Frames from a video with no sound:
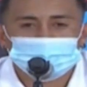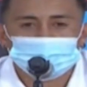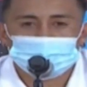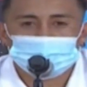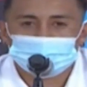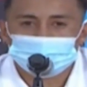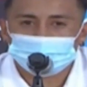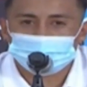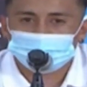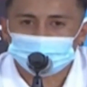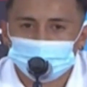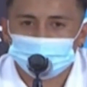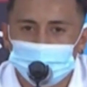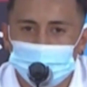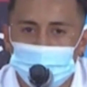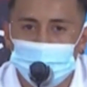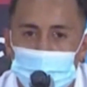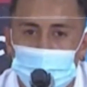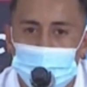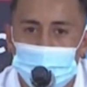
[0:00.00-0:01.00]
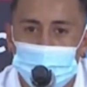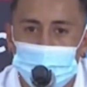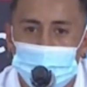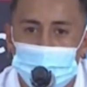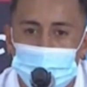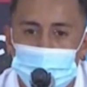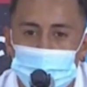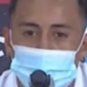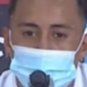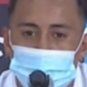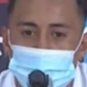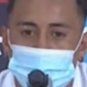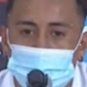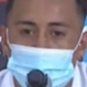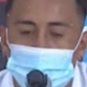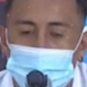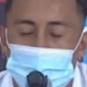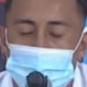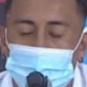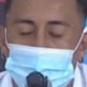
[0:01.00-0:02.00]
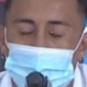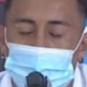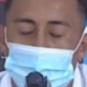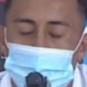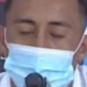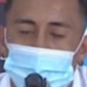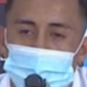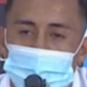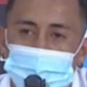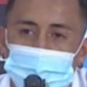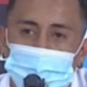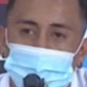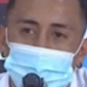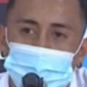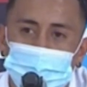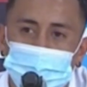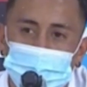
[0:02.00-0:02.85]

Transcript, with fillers: y a la vez crecemos día a día, ¿no?